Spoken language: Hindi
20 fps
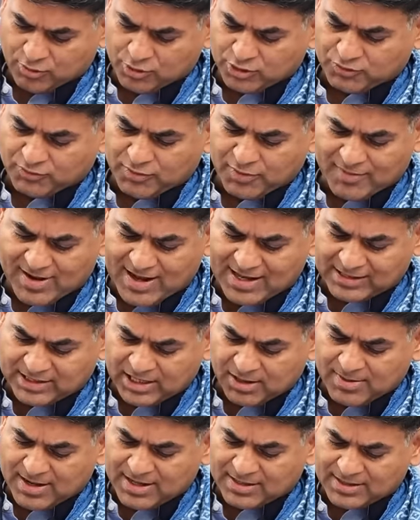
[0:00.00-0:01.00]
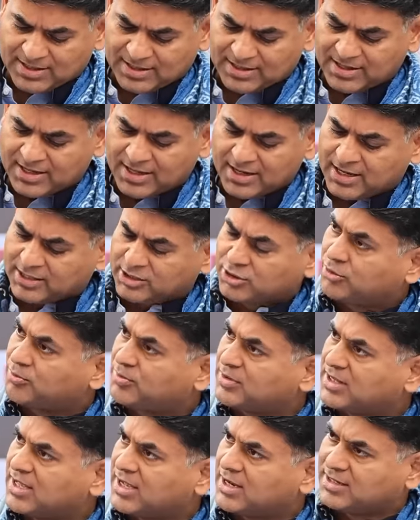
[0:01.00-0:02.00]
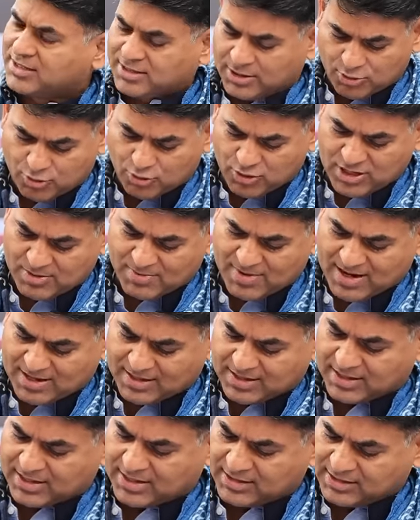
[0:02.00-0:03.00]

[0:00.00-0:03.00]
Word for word: उस विवाद के बाद नन्हे यादव प्रधान की गोली मारकर